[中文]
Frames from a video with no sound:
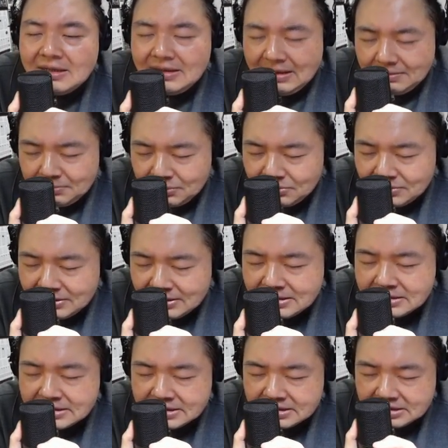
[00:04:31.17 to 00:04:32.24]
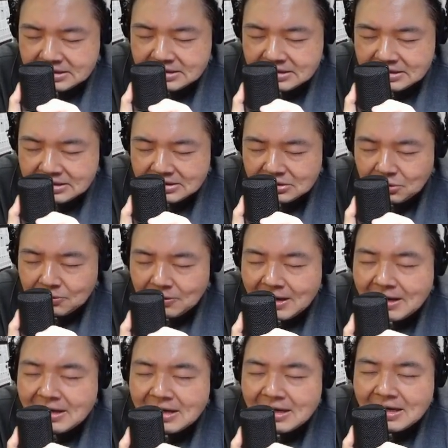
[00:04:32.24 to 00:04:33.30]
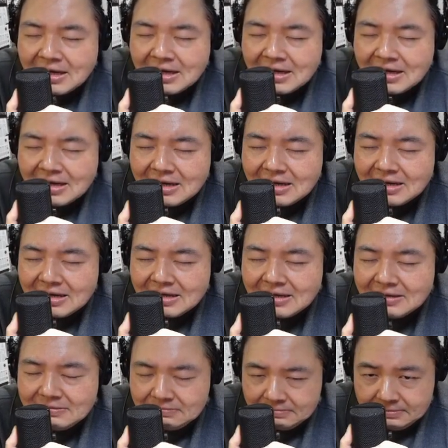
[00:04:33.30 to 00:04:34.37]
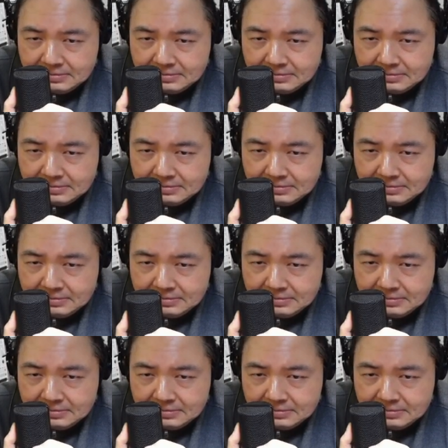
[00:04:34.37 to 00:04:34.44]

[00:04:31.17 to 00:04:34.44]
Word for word: 但不能喜欢